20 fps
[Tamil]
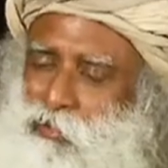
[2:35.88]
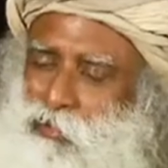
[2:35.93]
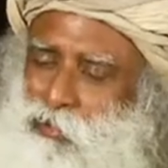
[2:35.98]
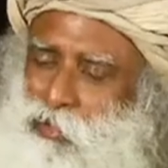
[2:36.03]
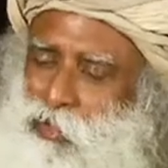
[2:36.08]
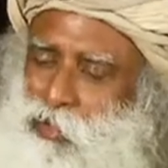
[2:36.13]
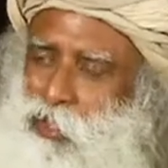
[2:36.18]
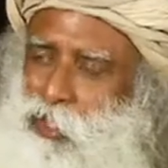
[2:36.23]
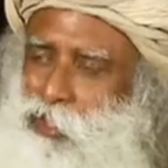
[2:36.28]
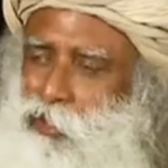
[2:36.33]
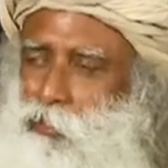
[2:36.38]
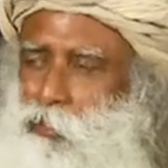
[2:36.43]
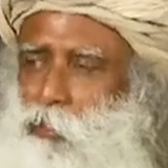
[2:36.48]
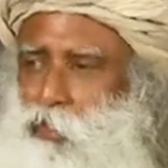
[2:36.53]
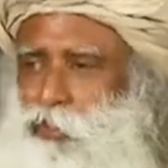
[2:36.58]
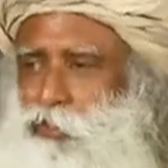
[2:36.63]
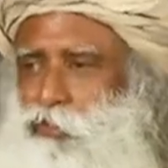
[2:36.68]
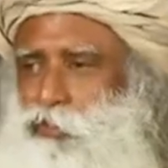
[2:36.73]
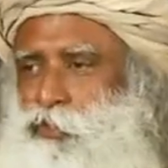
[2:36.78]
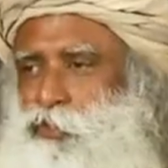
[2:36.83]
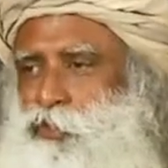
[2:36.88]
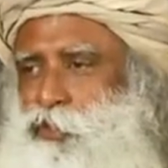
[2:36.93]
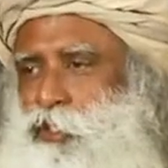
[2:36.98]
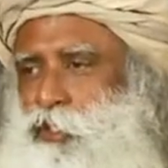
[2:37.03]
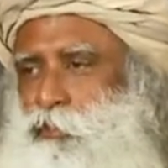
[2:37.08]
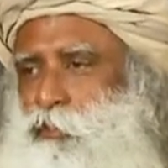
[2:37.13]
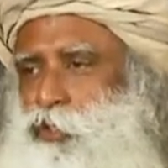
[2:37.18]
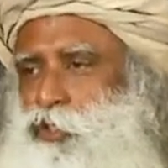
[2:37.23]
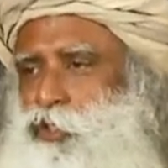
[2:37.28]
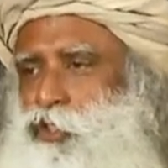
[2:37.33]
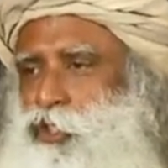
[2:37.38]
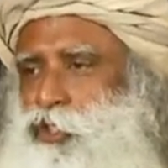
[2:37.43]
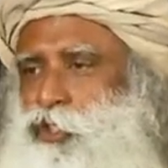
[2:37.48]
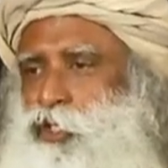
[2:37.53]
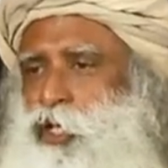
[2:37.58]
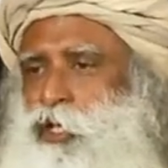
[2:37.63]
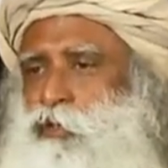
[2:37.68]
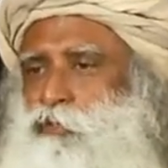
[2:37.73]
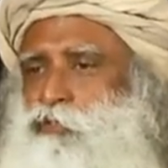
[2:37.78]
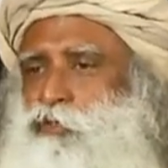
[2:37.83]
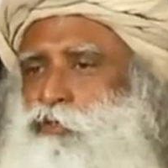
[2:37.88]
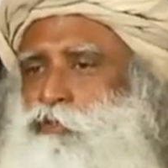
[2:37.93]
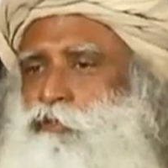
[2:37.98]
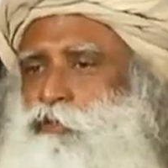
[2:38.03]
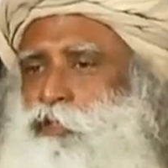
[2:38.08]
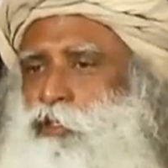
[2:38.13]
ஆனால் பெரும்பகுதியான கனவுகள் வெறும்